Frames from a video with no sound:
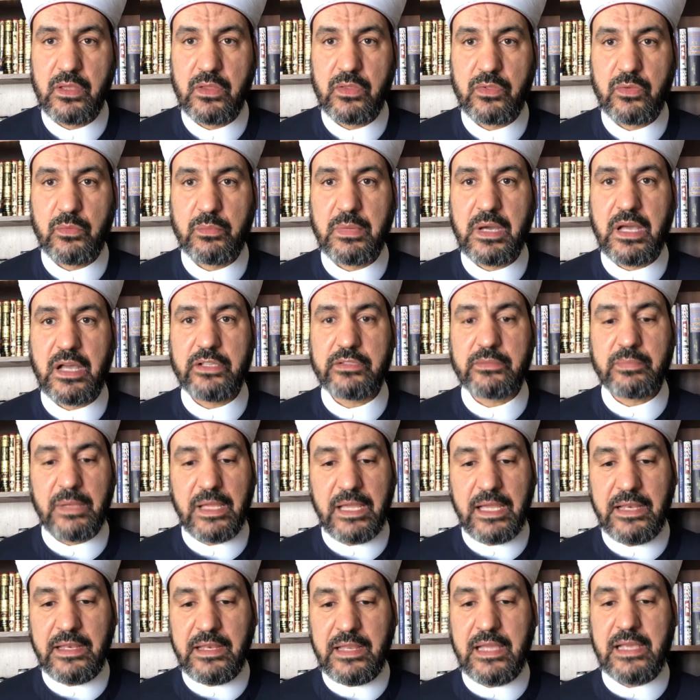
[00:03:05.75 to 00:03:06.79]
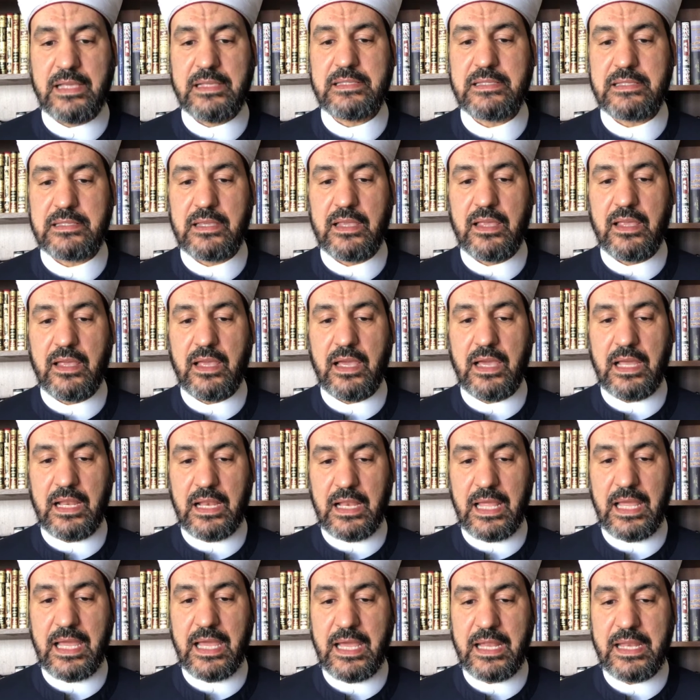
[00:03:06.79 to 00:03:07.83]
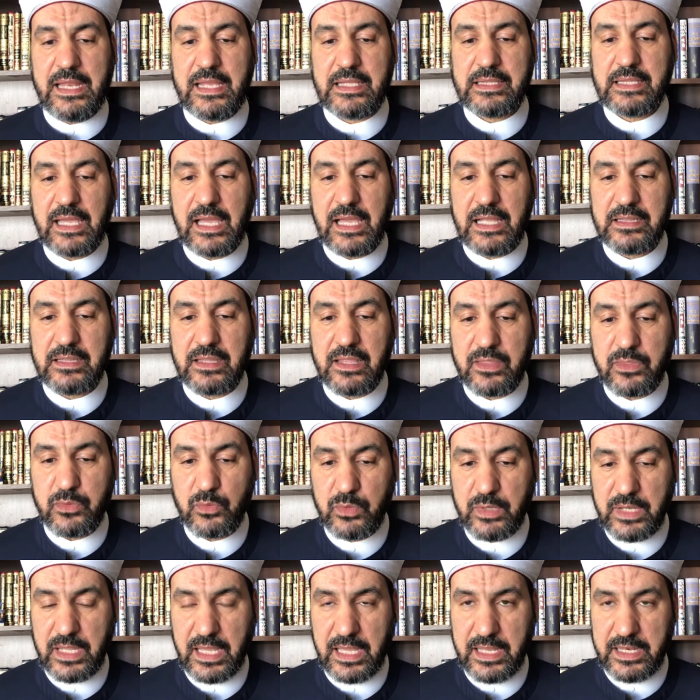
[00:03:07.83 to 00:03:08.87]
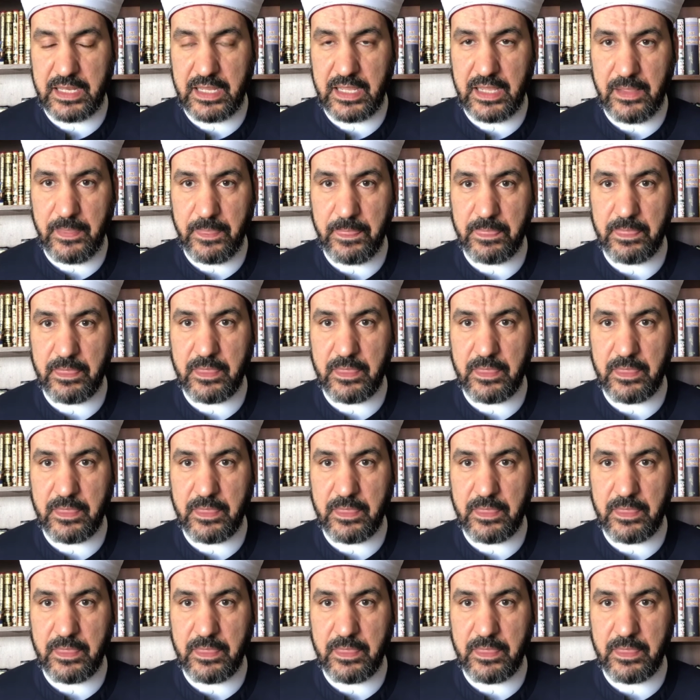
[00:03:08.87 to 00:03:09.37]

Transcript: ثم أصبح الناس الآن يتحدثون عنها